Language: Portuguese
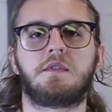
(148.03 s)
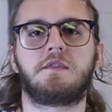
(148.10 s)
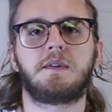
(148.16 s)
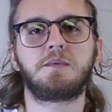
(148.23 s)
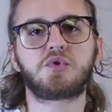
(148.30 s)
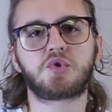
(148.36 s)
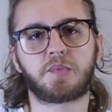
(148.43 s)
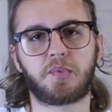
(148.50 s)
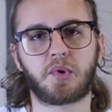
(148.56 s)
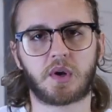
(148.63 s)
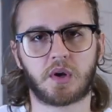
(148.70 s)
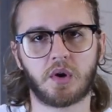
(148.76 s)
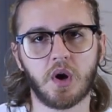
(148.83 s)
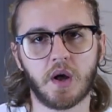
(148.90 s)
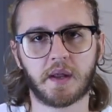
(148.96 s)
Vamos supor
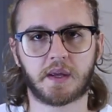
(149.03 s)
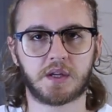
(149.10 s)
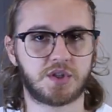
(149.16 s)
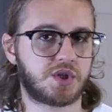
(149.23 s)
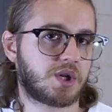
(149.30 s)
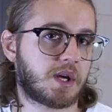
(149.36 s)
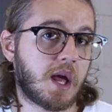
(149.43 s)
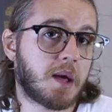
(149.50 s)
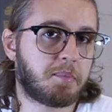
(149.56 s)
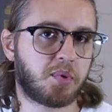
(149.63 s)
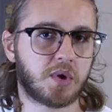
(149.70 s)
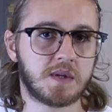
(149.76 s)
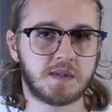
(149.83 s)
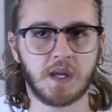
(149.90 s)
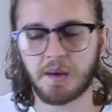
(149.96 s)
agora que a gente quer,
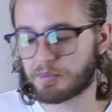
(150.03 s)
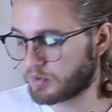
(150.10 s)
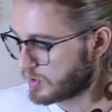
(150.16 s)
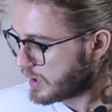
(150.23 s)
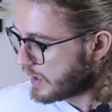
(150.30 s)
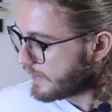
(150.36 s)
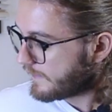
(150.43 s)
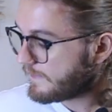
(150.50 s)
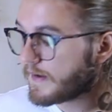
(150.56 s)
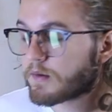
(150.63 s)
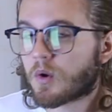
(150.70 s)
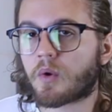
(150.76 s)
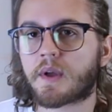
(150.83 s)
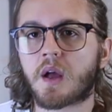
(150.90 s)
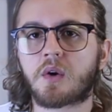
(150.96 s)
por exemplo, ver
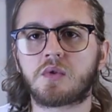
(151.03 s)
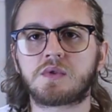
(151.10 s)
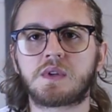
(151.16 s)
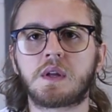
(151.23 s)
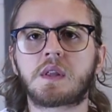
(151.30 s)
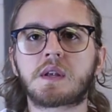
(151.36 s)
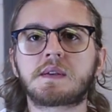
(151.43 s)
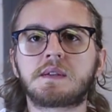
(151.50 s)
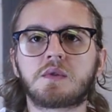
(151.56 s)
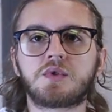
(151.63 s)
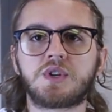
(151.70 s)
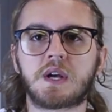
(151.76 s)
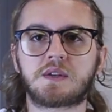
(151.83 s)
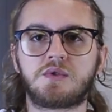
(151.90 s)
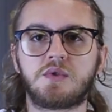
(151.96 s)
qual é a
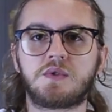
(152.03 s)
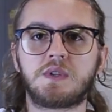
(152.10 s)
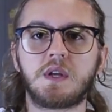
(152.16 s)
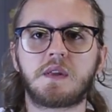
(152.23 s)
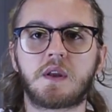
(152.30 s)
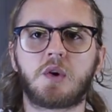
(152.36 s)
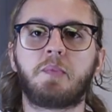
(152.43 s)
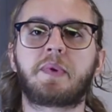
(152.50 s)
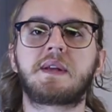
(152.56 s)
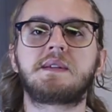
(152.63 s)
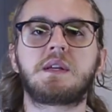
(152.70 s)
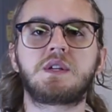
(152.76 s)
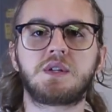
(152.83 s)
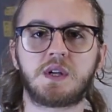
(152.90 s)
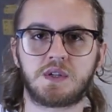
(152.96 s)
concentração de ácido cítrico
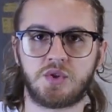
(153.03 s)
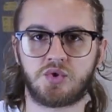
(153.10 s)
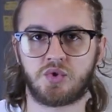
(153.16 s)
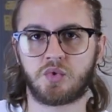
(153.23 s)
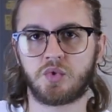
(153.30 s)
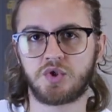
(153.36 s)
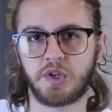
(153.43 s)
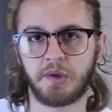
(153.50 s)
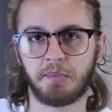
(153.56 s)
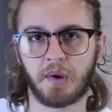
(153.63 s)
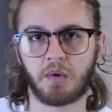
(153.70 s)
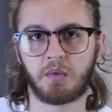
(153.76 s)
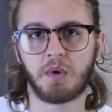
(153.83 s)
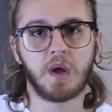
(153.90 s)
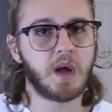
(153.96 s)
presente nesse suco de
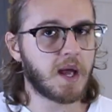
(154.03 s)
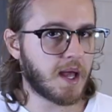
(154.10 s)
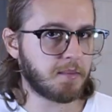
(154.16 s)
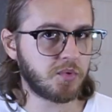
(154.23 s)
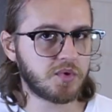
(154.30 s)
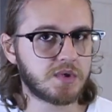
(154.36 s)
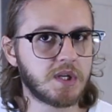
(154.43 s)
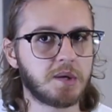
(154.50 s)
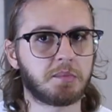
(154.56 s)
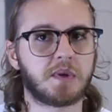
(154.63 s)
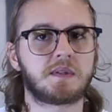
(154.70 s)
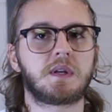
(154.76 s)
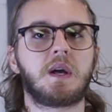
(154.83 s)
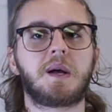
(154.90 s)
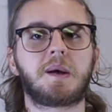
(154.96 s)
limão. É muito
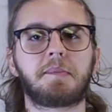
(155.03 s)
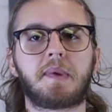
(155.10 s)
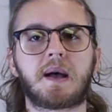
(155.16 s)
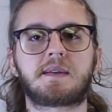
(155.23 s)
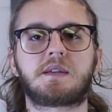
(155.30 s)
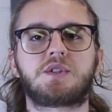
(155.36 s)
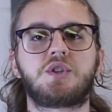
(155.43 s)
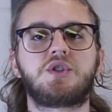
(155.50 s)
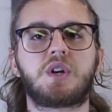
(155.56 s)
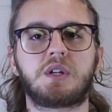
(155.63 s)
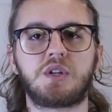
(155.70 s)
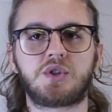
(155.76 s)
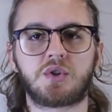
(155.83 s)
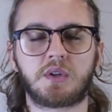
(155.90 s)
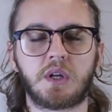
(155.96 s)
simples, basta a gente ir
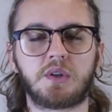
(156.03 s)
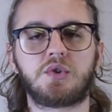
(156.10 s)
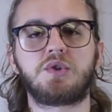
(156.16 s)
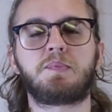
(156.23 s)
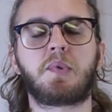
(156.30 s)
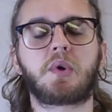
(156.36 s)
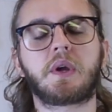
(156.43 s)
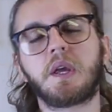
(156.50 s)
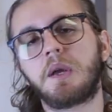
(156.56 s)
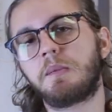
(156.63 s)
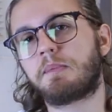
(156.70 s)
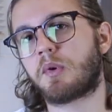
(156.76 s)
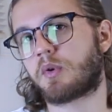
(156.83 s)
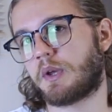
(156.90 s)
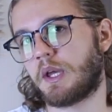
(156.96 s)
adicionando de pouquinho
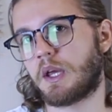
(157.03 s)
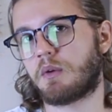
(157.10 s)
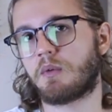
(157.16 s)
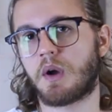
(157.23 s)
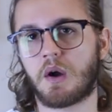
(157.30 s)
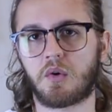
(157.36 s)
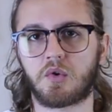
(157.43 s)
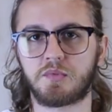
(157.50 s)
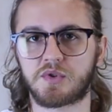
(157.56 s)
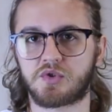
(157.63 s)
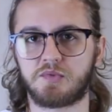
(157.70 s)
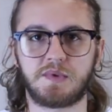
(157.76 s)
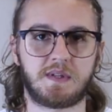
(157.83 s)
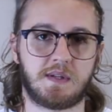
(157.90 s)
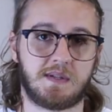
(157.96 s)
em pouquinho alguma
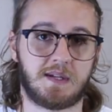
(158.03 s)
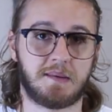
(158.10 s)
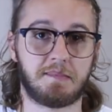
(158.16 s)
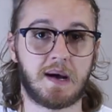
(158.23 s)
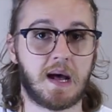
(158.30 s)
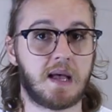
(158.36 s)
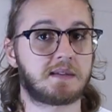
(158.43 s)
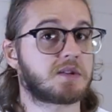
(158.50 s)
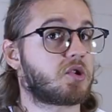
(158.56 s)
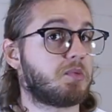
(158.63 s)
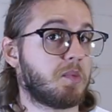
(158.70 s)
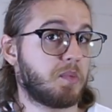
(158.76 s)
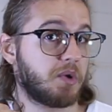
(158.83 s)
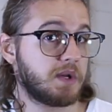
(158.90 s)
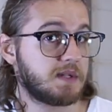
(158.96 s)
substância básica,
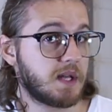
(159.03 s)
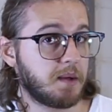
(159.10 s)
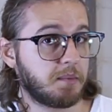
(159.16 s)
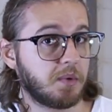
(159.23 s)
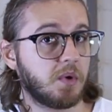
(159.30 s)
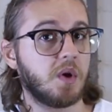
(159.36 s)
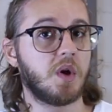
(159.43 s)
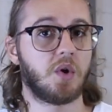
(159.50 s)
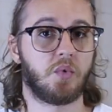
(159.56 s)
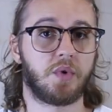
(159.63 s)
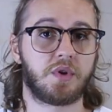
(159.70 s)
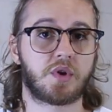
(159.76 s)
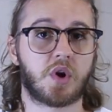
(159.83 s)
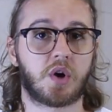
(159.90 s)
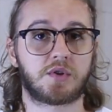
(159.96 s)
como por exemplo o
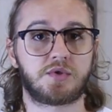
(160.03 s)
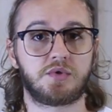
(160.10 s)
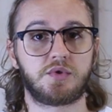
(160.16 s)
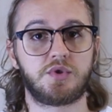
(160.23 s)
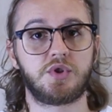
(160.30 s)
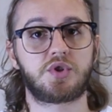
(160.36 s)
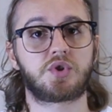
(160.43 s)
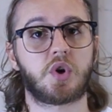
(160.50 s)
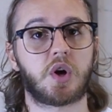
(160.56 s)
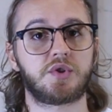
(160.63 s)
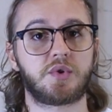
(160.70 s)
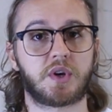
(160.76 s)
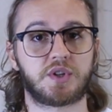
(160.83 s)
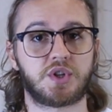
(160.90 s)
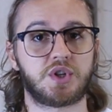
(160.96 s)
hidróxido de
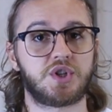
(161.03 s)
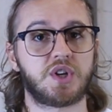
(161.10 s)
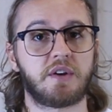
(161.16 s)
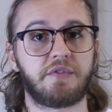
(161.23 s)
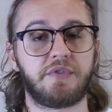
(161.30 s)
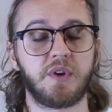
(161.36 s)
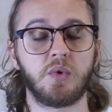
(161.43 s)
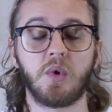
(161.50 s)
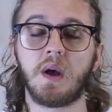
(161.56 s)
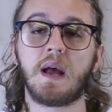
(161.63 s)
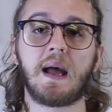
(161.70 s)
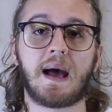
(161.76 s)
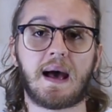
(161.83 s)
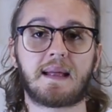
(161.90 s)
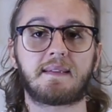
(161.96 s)
sódio que a gente já viu,
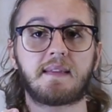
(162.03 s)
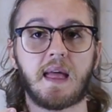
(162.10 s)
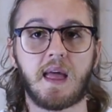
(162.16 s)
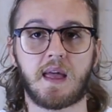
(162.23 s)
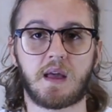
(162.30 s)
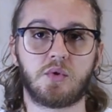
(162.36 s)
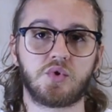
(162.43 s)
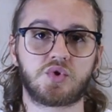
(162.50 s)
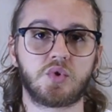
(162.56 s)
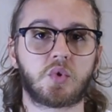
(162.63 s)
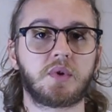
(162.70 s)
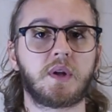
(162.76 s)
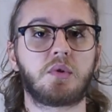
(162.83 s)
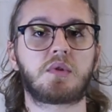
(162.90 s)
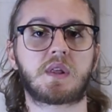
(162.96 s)
até o
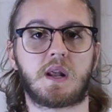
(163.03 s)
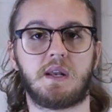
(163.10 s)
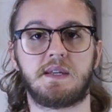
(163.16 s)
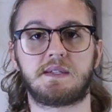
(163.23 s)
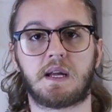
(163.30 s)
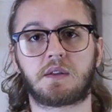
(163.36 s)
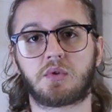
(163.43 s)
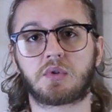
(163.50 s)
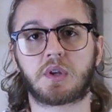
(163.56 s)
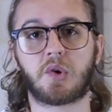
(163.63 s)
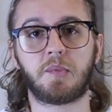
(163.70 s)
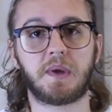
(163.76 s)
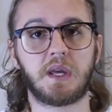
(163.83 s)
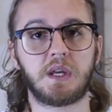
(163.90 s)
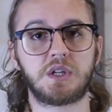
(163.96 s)
suco neutralizar
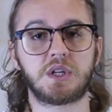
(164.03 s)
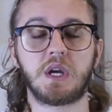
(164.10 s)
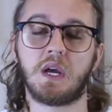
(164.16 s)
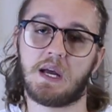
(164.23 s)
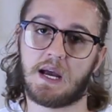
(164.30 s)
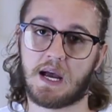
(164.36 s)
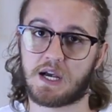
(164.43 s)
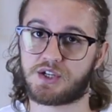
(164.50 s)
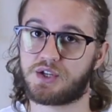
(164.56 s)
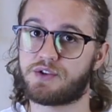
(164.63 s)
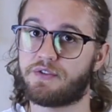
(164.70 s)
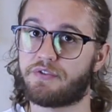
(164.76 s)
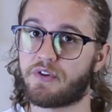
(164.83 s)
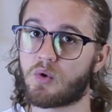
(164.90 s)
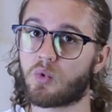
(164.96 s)
totalmente, a
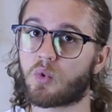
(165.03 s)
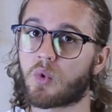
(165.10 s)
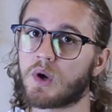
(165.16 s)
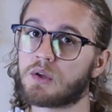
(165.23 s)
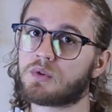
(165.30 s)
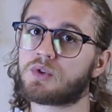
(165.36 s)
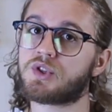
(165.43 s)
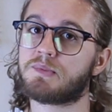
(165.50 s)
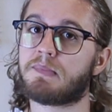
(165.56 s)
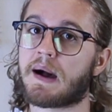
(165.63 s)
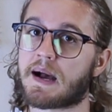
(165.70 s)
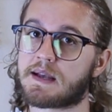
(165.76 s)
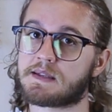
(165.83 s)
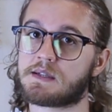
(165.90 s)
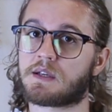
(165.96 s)
gente vê o quanto de
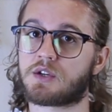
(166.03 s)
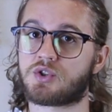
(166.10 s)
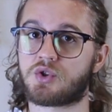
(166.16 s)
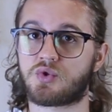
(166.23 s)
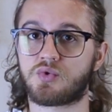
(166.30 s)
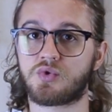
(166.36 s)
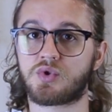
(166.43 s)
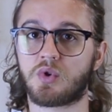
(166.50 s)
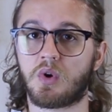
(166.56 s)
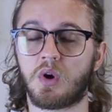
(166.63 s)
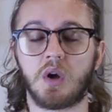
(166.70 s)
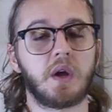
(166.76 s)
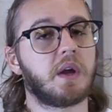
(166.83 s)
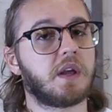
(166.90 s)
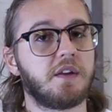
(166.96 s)
base que a gente
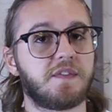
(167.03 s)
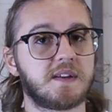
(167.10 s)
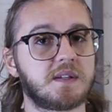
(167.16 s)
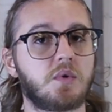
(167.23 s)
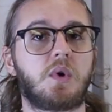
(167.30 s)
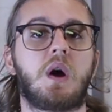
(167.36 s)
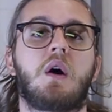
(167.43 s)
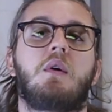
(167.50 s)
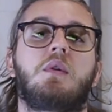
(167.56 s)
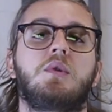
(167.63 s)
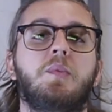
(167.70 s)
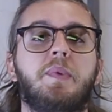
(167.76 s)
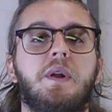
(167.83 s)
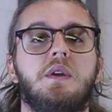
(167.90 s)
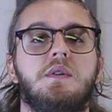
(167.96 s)
usou e fazer o
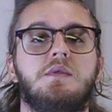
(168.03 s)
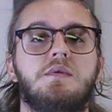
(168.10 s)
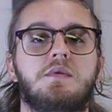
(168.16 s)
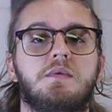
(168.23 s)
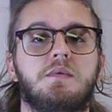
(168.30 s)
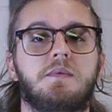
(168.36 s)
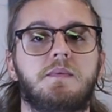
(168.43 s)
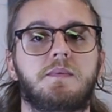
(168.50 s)
cálculo para isso.